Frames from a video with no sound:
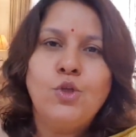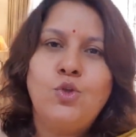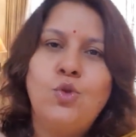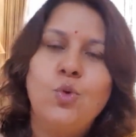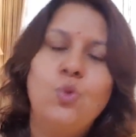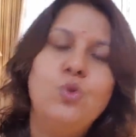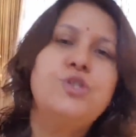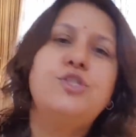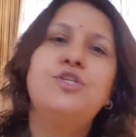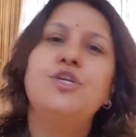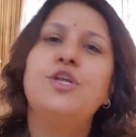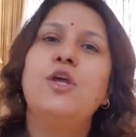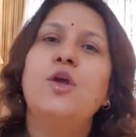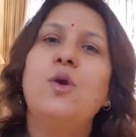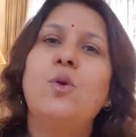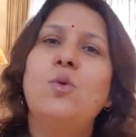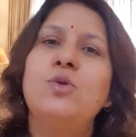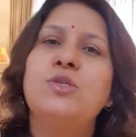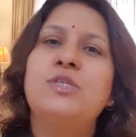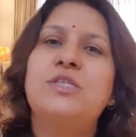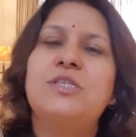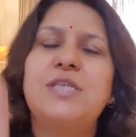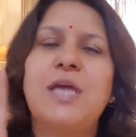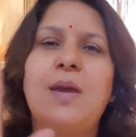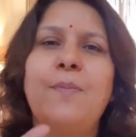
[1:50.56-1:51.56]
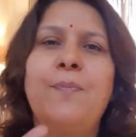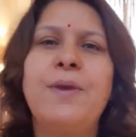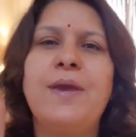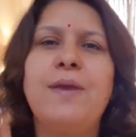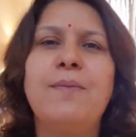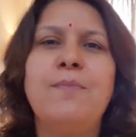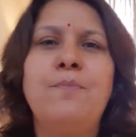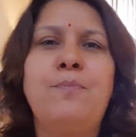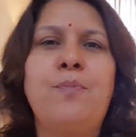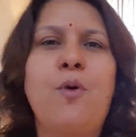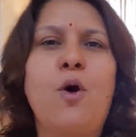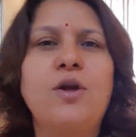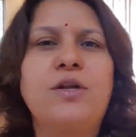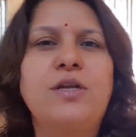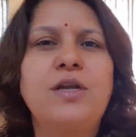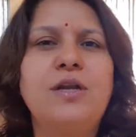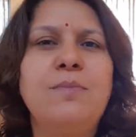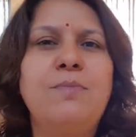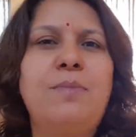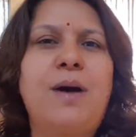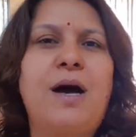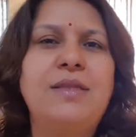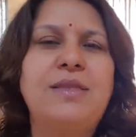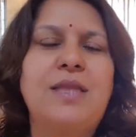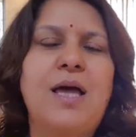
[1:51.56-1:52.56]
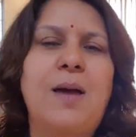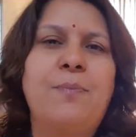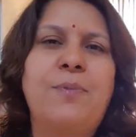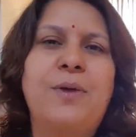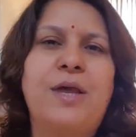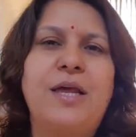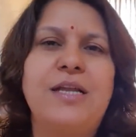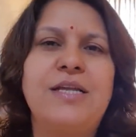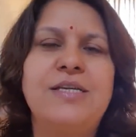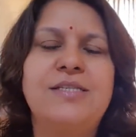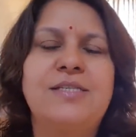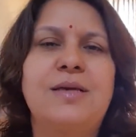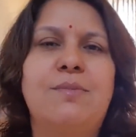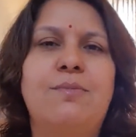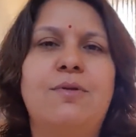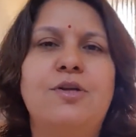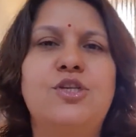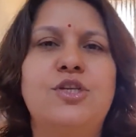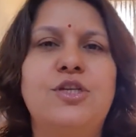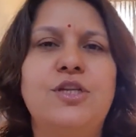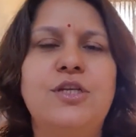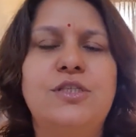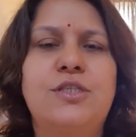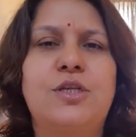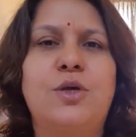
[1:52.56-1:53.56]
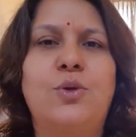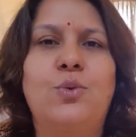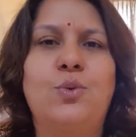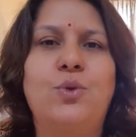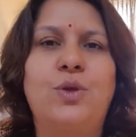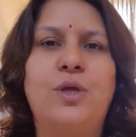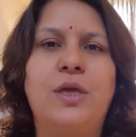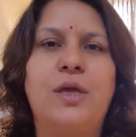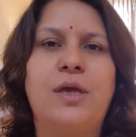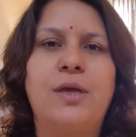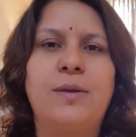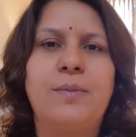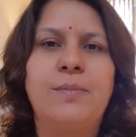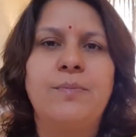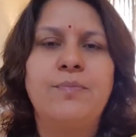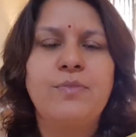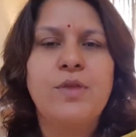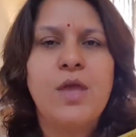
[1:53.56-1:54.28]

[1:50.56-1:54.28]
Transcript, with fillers: दूसरी उससे भी इंपॉर्टेंट बात आपके लिए समझनी जरूरी है